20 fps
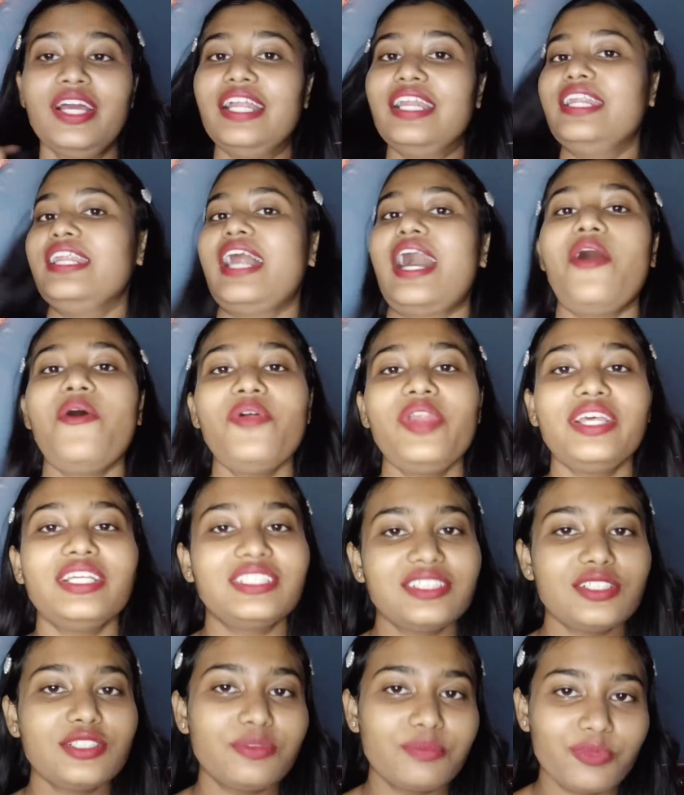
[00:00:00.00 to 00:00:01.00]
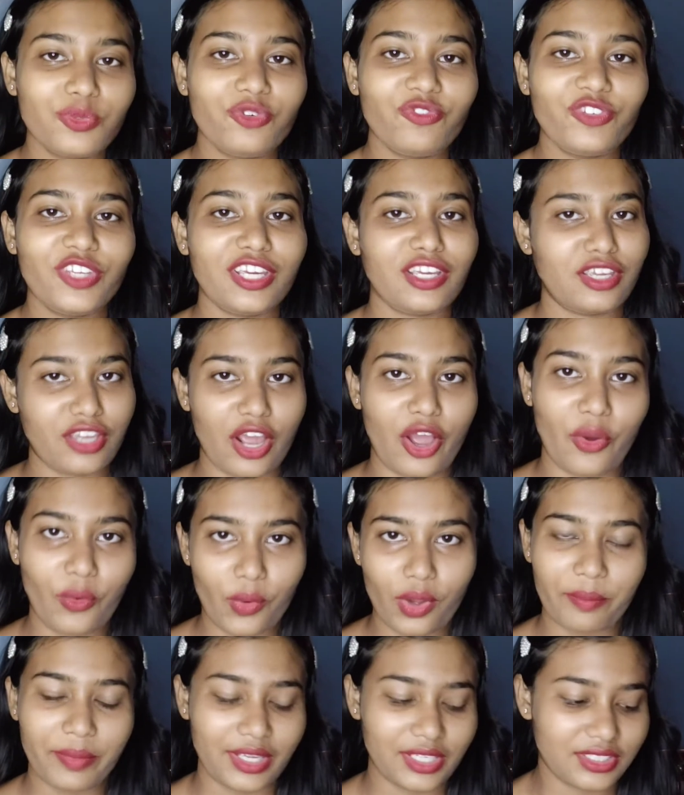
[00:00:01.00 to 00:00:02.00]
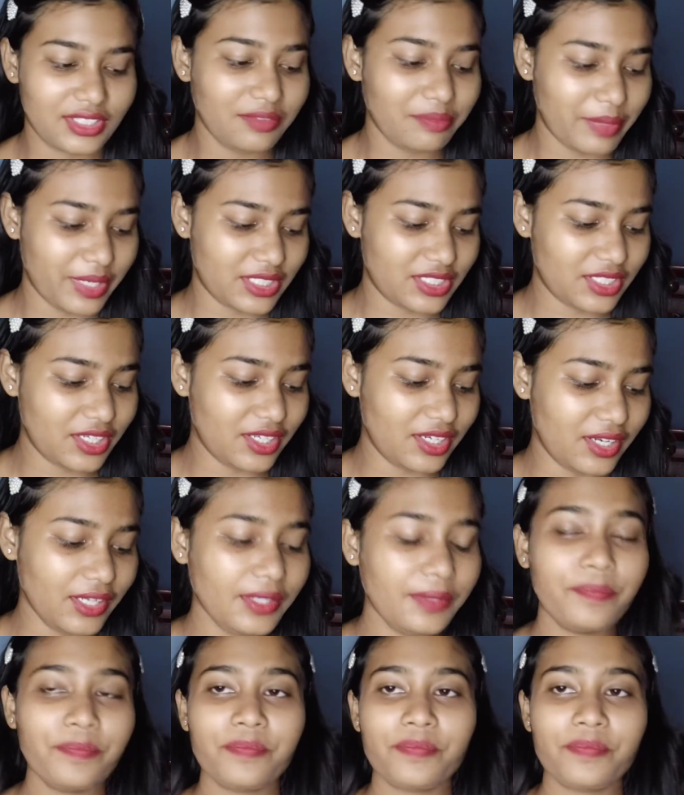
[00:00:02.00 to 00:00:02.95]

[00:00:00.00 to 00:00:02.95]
नाउ लेस दिस मूव कि क्या हुआ मेरे साथ बेसिकली